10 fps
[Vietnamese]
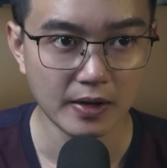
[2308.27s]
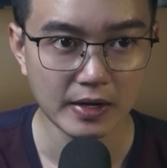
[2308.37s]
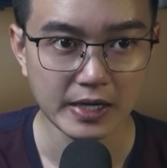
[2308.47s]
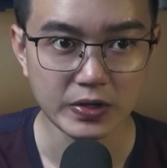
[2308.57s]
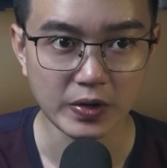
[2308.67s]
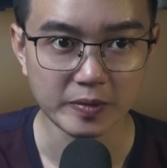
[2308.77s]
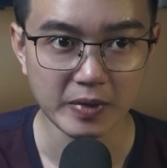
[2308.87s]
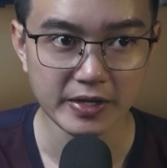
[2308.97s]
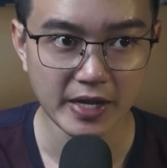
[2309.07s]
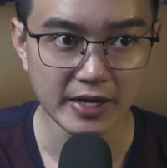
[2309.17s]
Để rồi
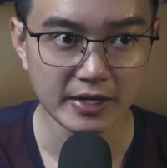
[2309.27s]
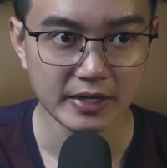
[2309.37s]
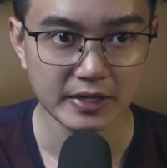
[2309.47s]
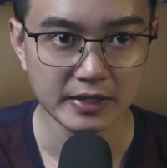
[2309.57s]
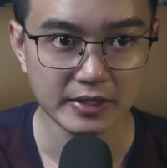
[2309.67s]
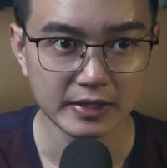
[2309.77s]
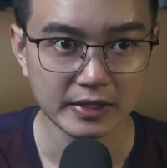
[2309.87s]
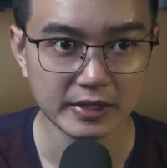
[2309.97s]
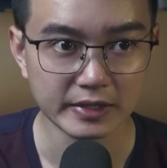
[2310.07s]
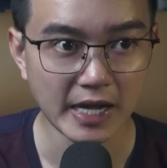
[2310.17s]
bất giác,
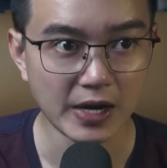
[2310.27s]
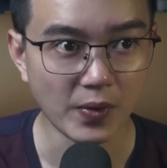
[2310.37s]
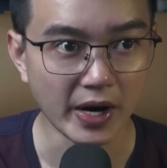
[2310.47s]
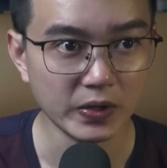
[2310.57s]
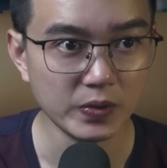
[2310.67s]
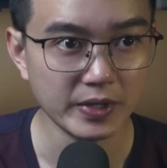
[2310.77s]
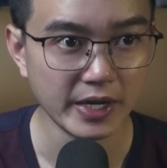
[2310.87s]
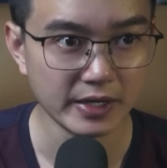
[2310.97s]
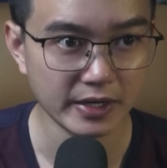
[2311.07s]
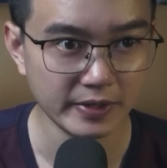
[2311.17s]
người ta hoảng hốt
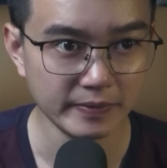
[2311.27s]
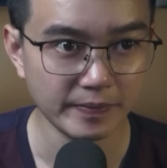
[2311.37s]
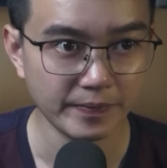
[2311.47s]
hét lớn